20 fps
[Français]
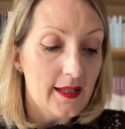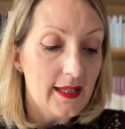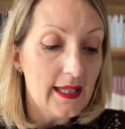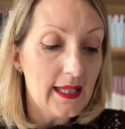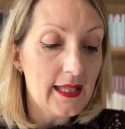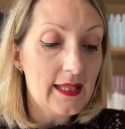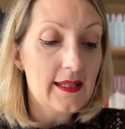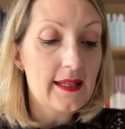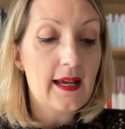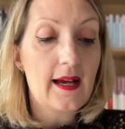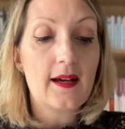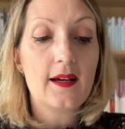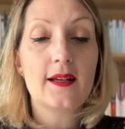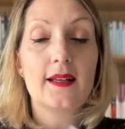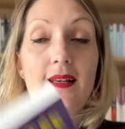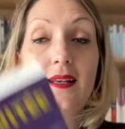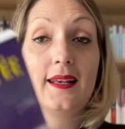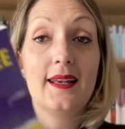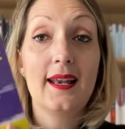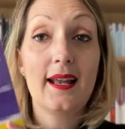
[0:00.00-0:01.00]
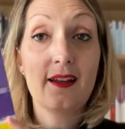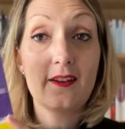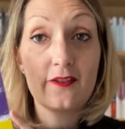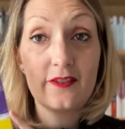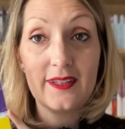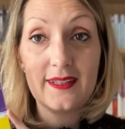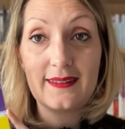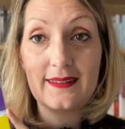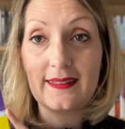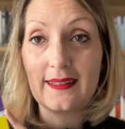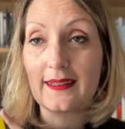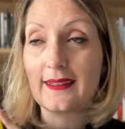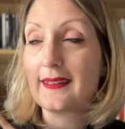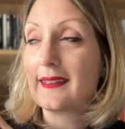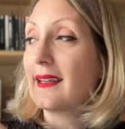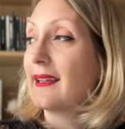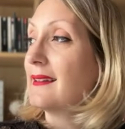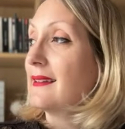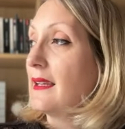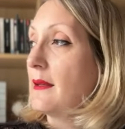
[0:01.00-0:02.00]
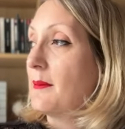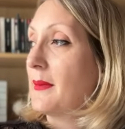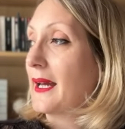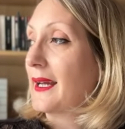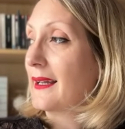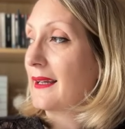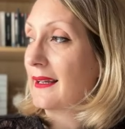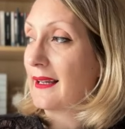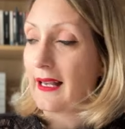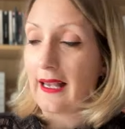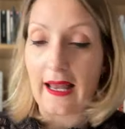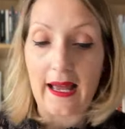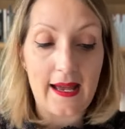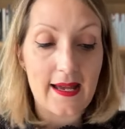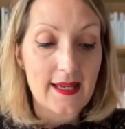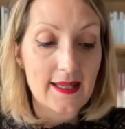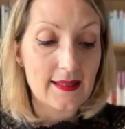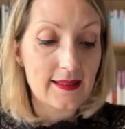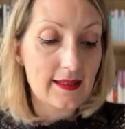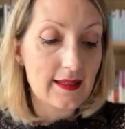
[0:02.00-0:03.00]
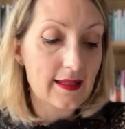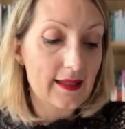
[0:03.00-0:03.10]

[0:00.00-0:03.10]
Il y a l'invité d'Emma Klein